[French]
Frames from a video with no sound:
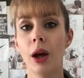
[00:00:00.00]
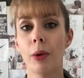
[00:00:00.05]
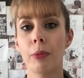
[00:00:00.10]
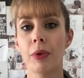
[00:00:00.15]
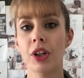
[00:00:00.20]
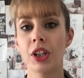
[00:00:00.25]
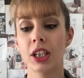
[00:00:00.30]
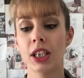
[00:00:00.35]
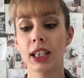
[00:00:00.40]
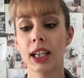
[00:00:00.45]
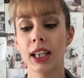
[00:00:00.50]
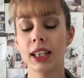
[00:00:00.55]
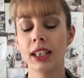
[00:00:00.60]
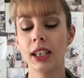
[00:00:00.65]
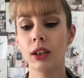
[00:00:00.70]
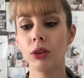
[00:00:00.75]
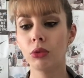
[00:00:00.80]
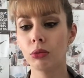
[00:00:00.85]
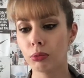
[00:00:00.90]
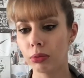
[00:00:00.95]
moi j'ai
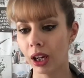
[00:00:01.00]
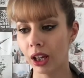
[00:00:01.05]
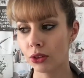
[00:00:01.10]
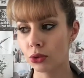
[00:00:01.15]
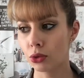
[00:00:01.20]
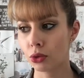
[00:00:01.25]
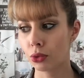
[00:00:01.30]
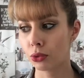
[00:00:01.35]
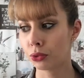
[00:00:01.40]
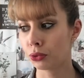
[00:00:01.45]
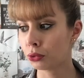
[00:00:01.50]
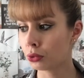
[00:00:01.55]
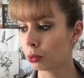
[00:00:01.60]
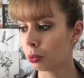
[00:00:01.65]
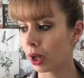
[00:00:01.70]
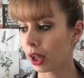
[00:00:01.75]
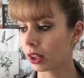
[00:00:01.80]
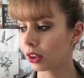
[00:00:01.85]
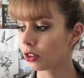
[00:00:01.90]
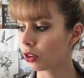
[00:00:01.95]
gagné une place de fou
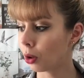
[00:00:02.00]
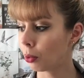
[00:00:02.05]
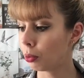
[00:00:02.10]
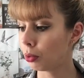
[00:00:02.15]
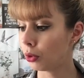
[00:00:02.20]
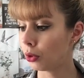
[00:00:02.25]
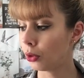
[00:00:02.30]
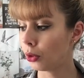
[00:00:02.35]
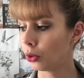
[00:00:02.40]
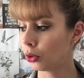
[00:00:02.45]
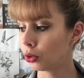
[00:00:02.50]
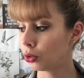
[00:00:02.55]
par exemple euh,